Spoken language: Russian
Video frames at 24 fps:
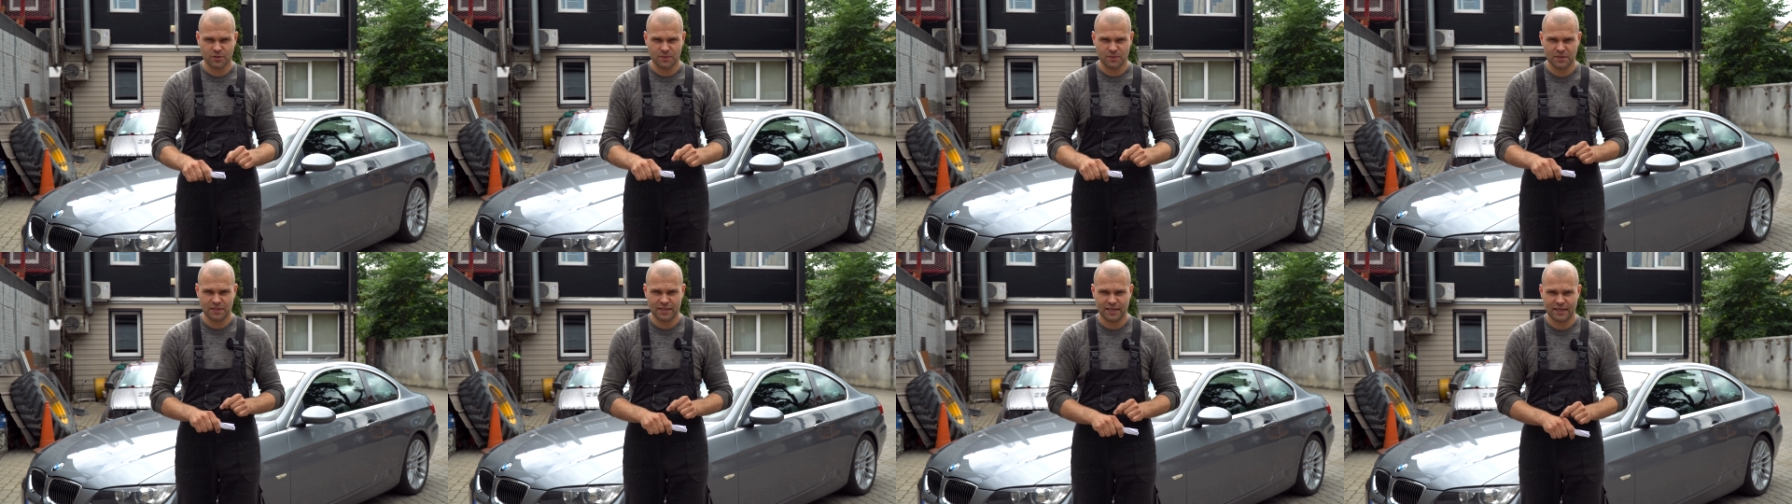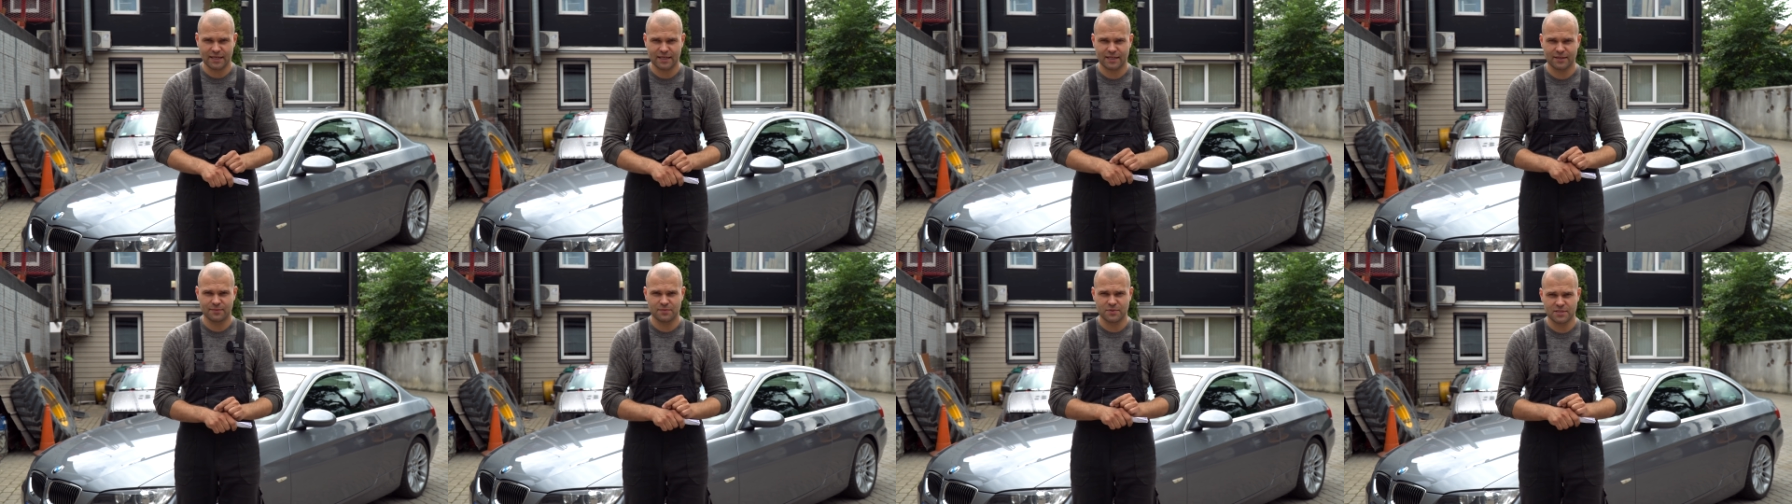в
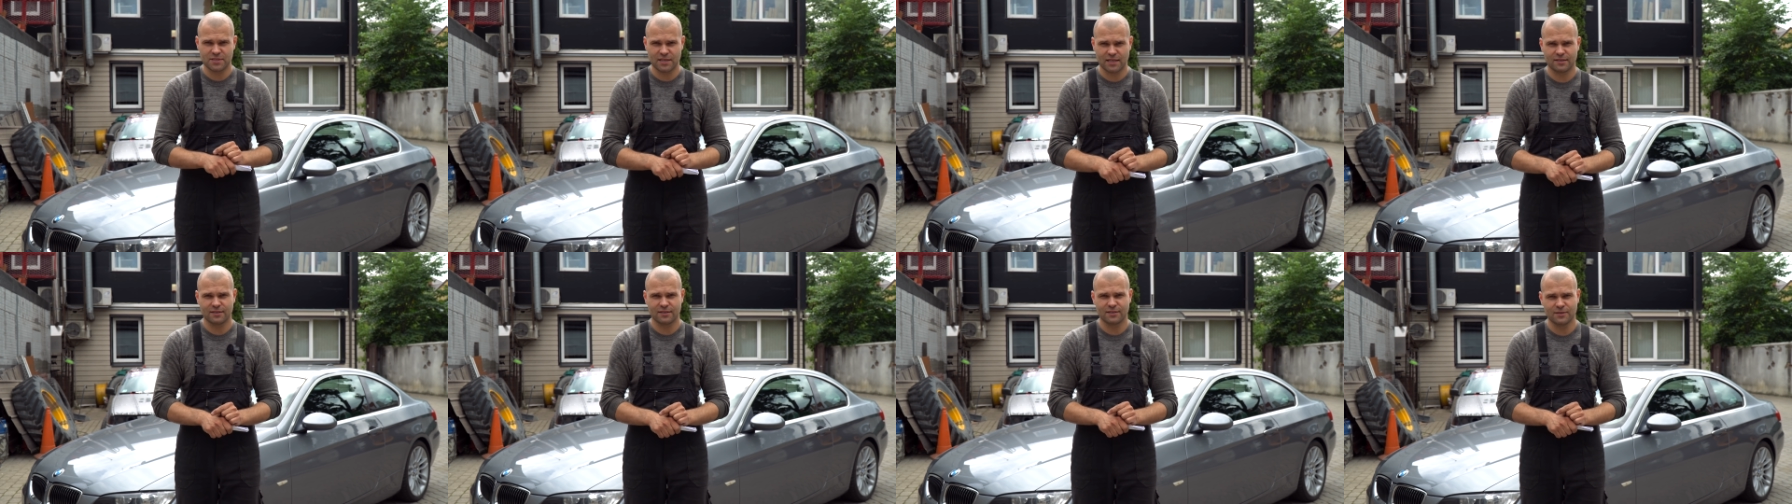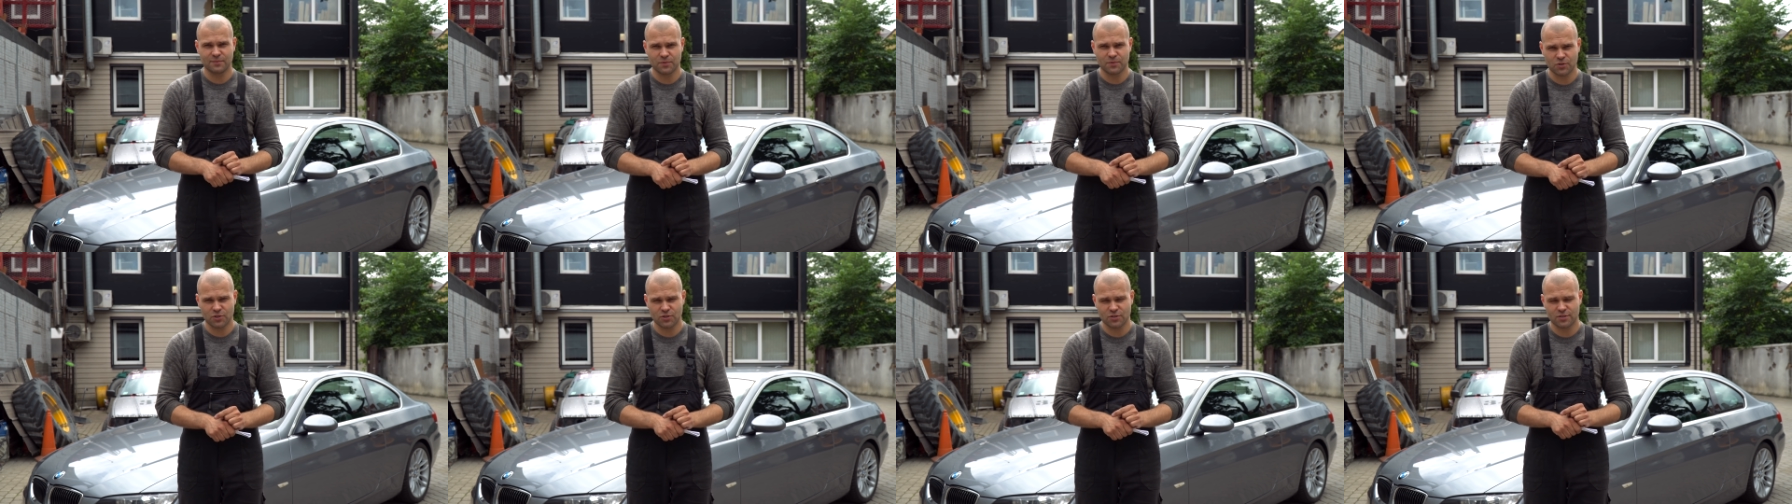комментариях, обязательно
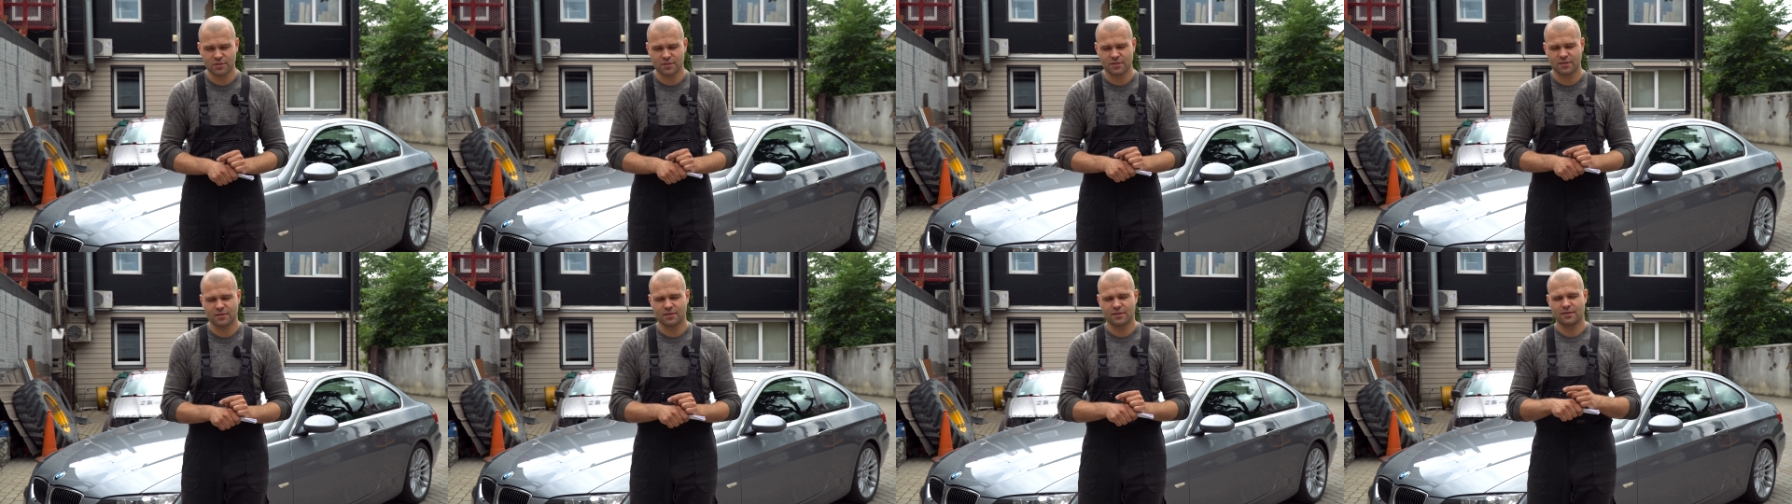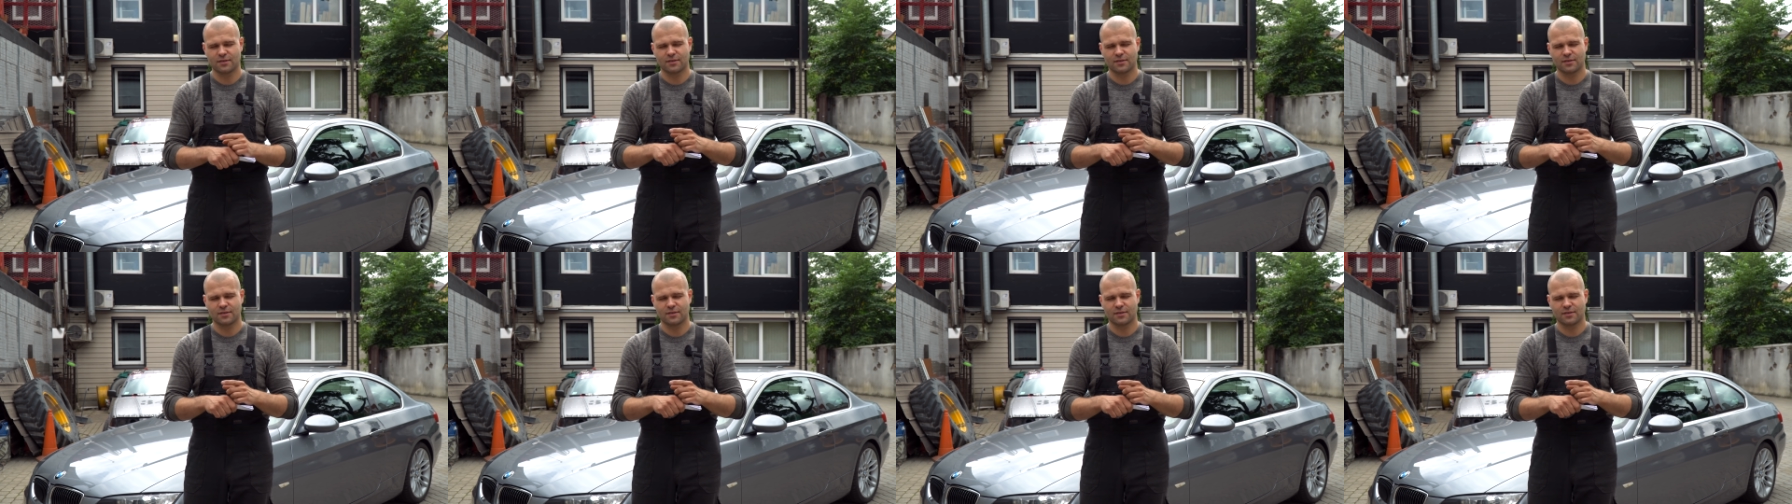напишите,